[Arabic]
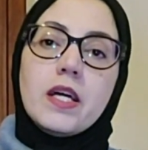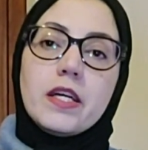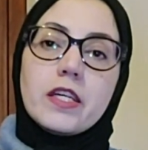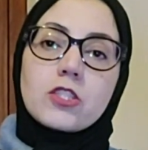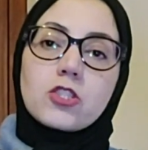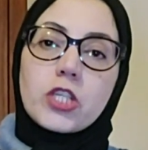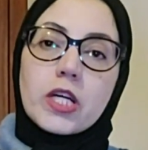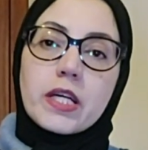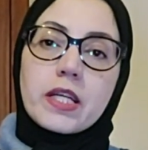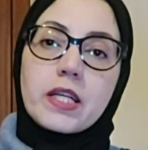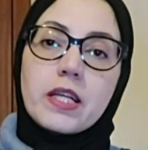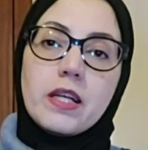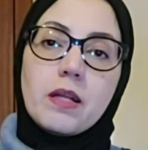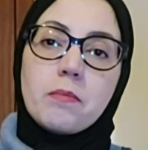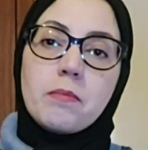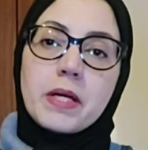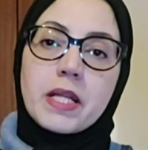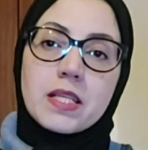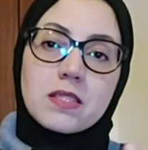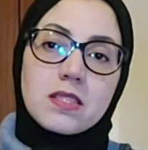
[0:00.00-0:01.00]
الشكل
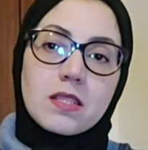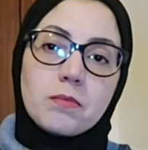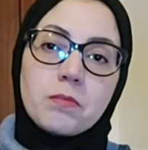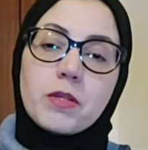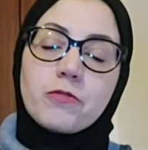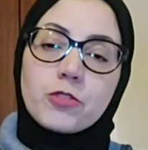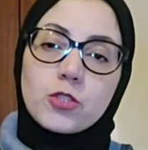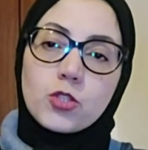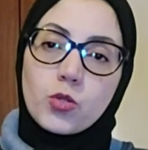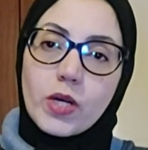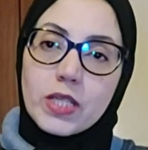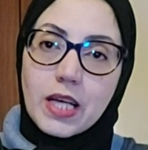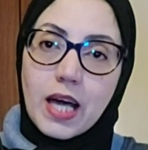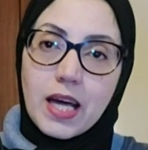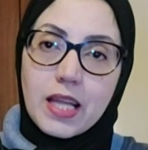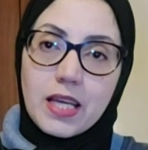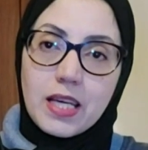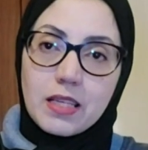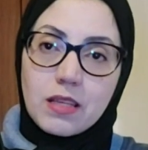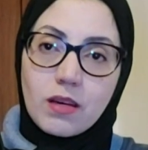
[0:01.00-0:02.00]
اللي بنزل بيه الفيديوهات
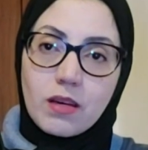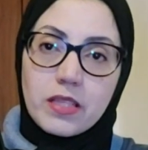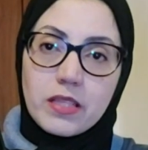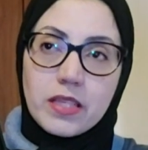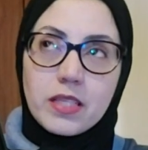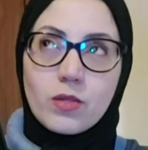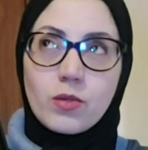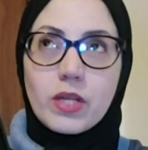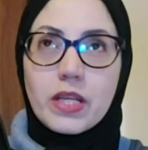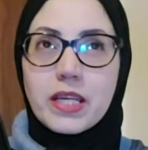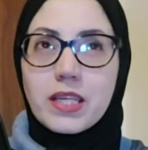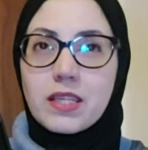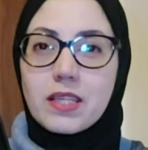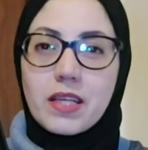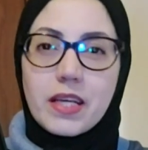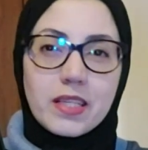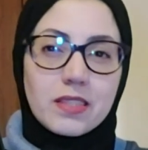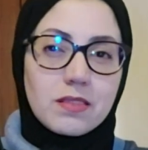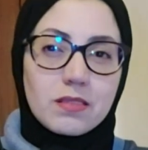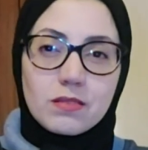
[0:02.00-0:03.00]
على القناه ولكن
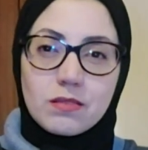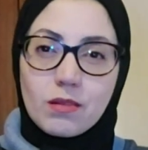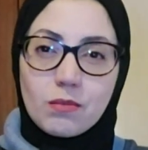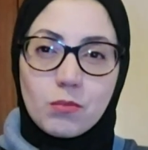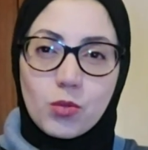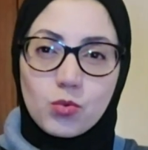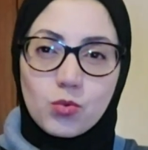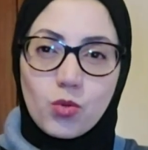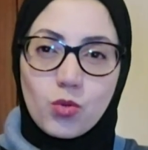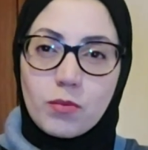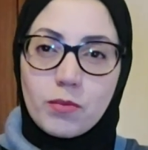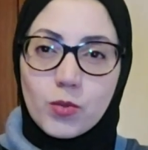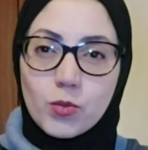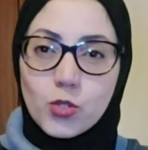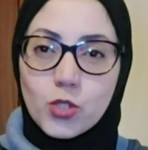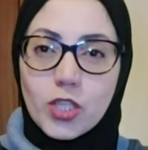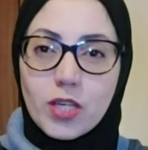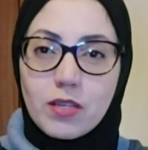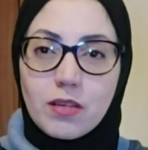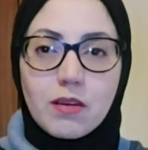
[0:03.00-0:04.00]
لقيت ان الموضوع
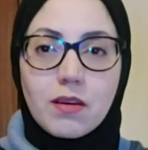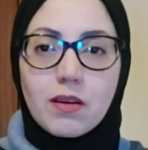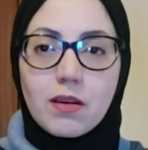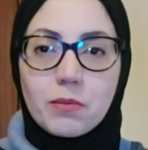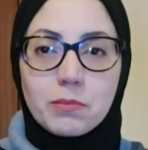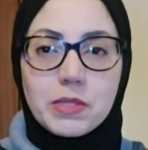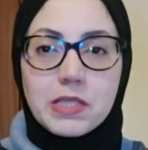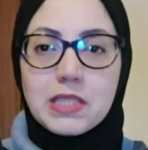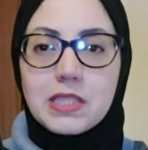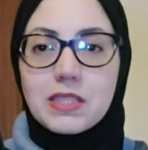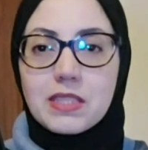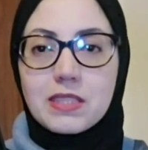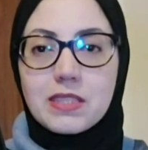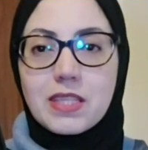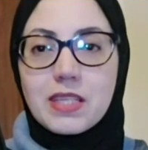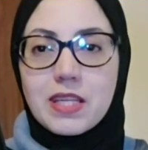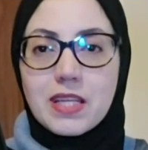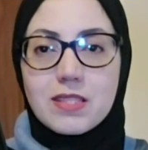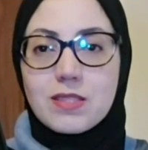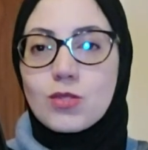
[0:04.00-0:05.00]
ملوش علاقه بان
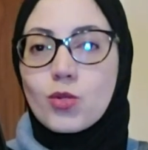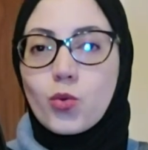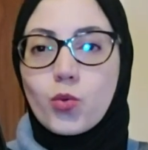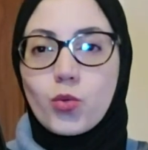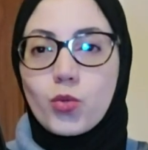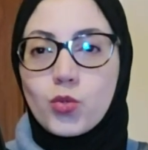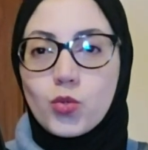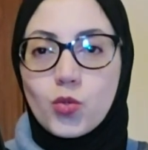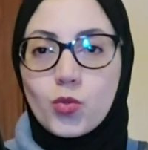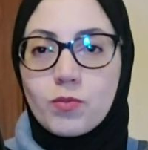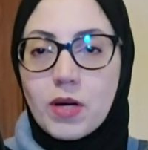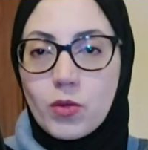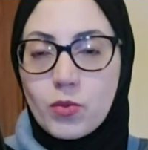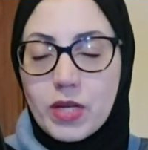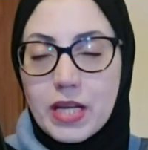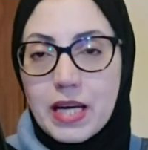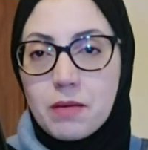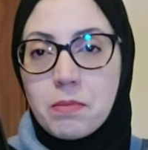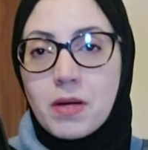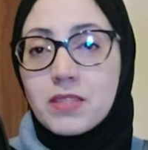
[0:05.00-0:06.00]
انا انزل كل يوم او
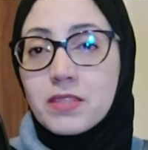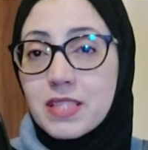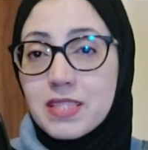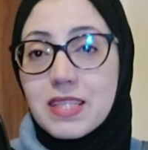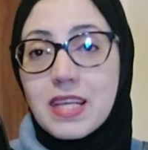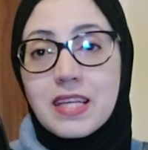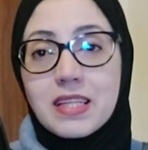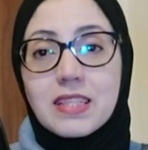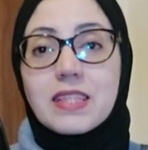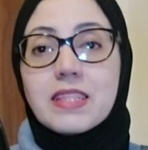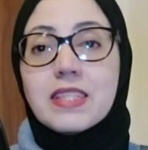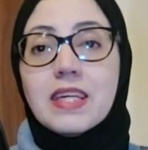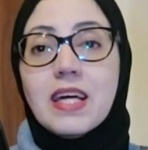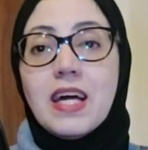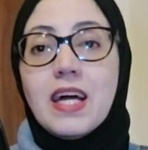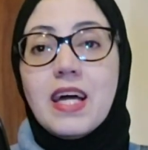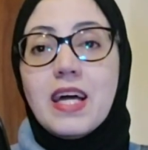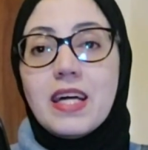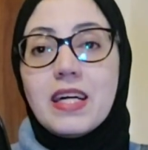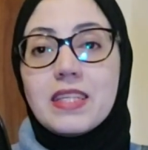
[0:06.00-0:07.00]
لا بعض الناس قالت لي
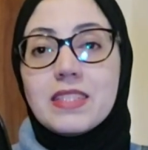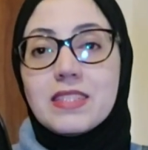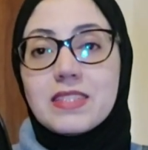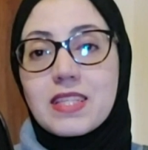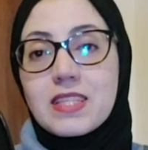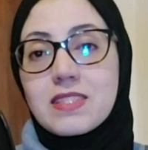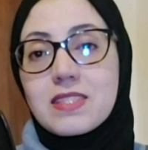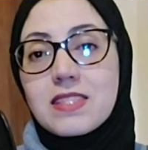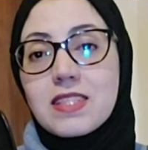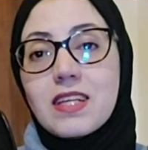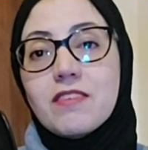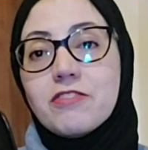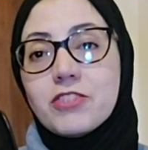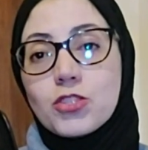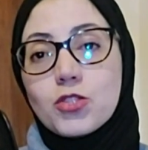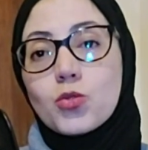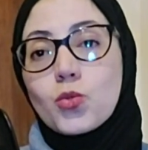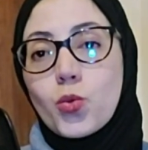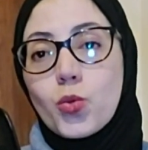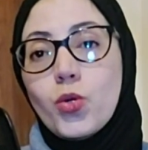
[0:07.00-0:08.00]
ان تنزيل
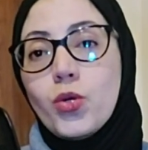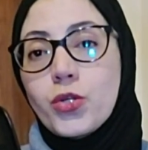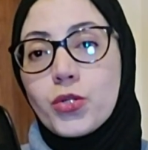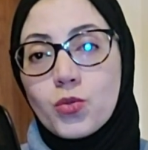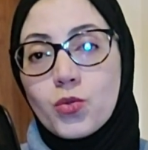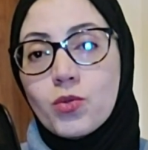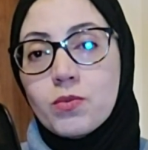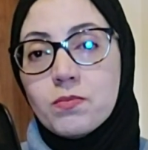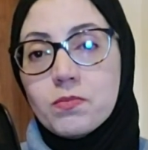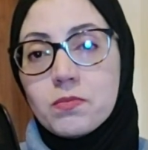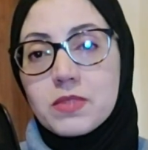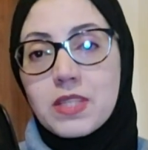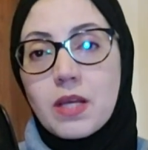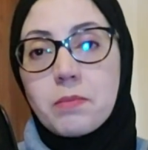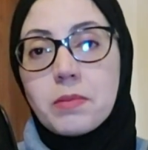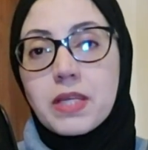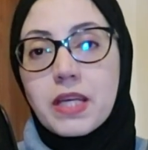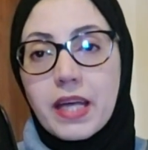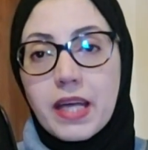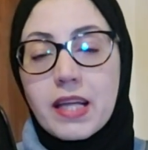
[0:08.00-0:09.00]
فيديو كل يوم ده
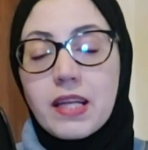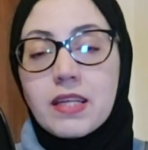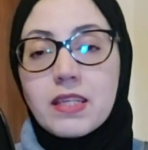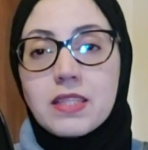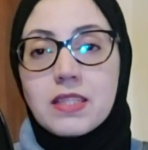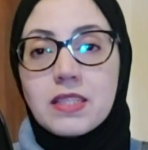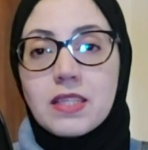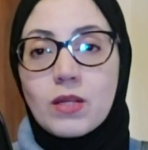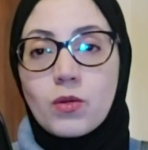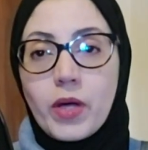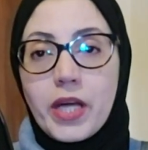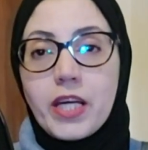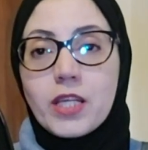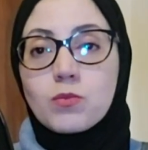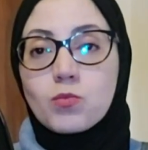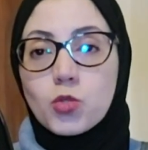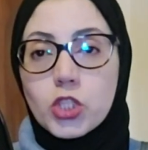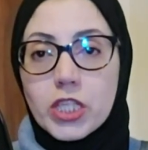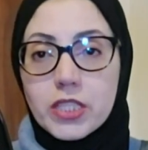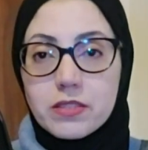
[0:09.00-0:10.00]
بيخلي
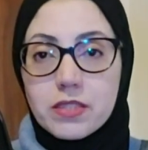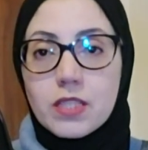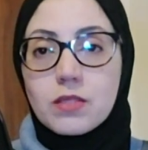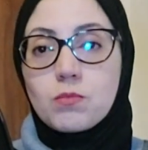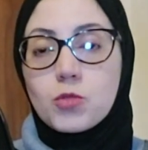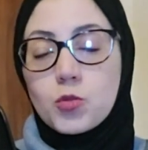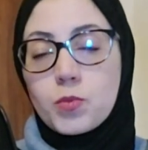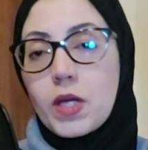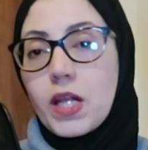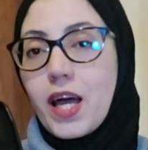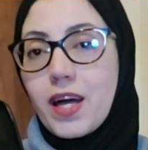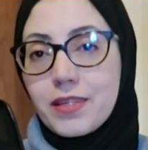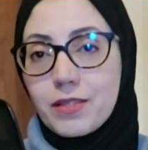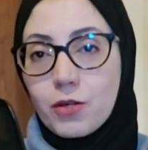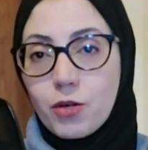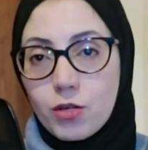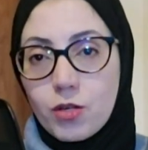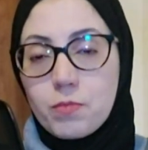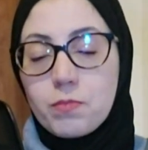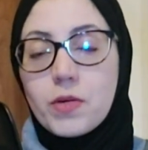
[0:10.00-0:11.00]
الواحد مشتت مش بيلحق
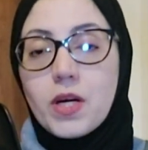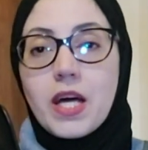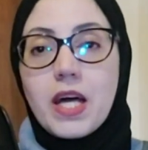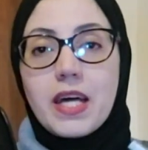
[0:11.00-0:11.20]
يجرب